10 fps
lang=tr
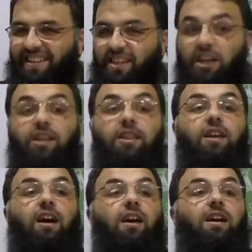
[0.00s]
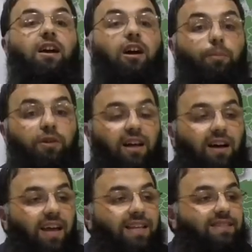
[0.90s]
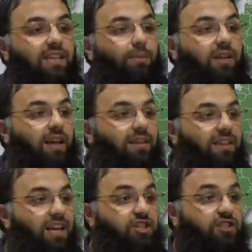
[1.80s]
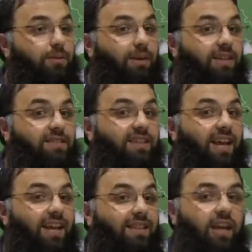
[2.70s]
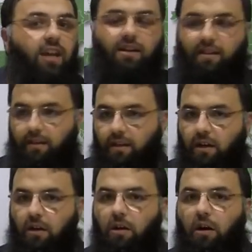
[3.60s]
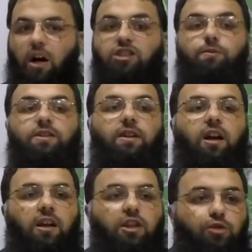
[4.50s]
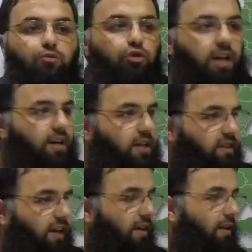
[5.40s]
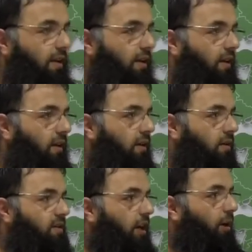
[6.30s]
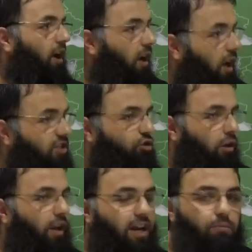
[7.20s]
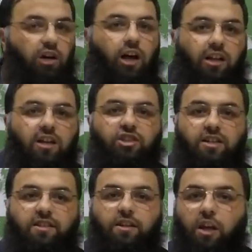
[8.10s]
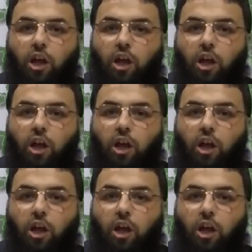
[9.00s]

Giydiği ayakkabı daha eskimeden değiştirmek isteyene değil. Aç mısın kardeşim şu dernekte? Sabaha aç olarak mı kalkacaksın?